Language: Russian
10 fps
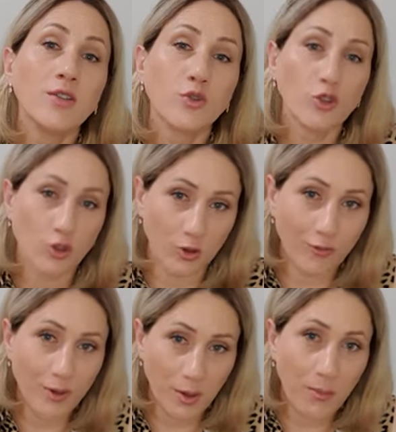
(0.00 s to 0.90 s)
то, что
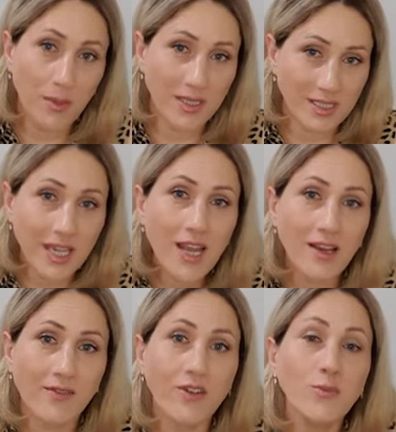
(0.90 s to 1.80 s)
вы
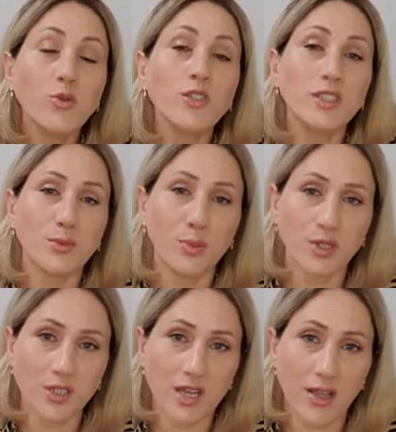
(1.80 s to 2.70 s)
посели, вы будете
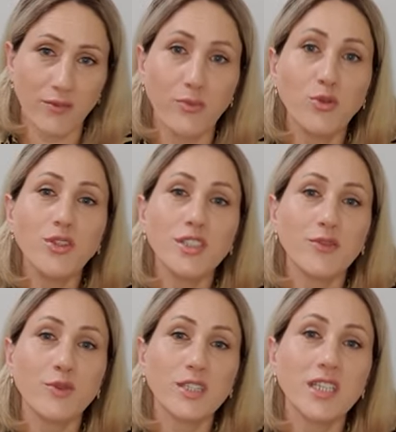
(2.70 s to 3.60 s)
пожинать, вы будете
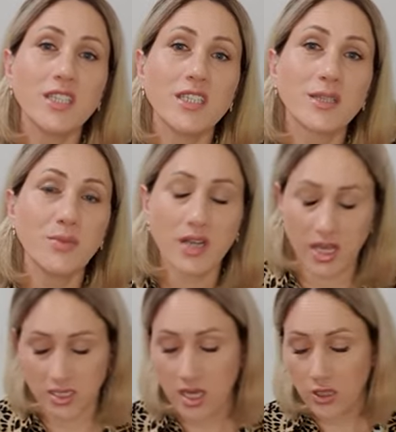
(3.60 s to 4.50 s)
вот эти
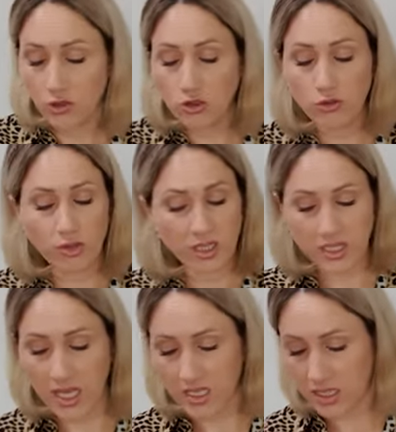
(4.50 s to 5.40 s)
собирать. То, что
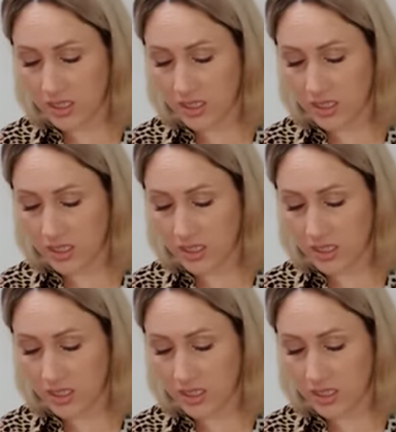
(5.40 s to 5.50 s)
касается